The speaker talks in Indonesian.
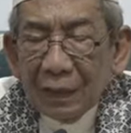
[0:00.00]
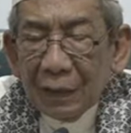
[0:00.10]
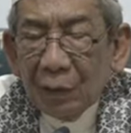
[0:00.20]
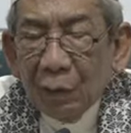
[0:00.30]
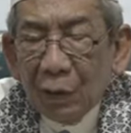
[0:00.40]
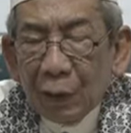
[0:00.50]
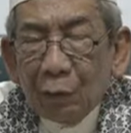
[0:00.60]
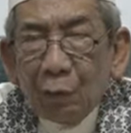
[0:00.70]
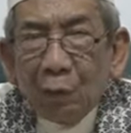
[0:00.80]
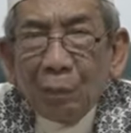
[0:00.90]
nganti oleh
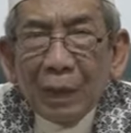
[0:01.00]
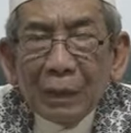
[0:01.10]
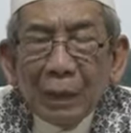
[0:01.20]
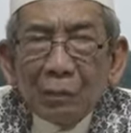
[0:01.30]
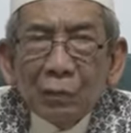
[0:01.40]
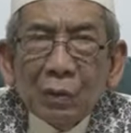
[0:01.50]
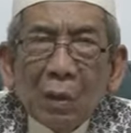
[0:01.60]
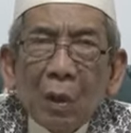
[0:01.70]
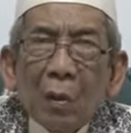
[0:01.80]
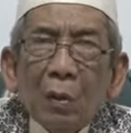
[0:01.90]
kula panjenengan
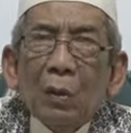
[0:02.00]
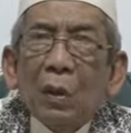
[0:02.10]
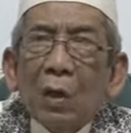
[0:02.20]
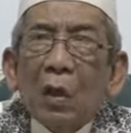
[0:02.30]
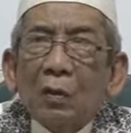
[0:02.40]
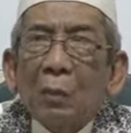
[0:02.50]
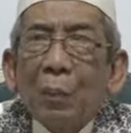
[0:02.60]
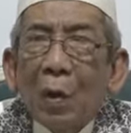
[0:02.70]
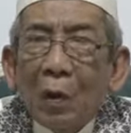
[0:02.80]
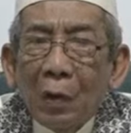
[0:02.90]
ustaz lakono niku ya
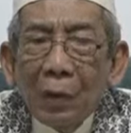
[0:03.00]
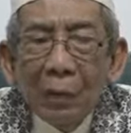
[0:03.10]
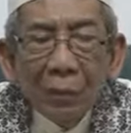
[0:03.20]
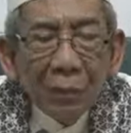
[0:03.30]
baik.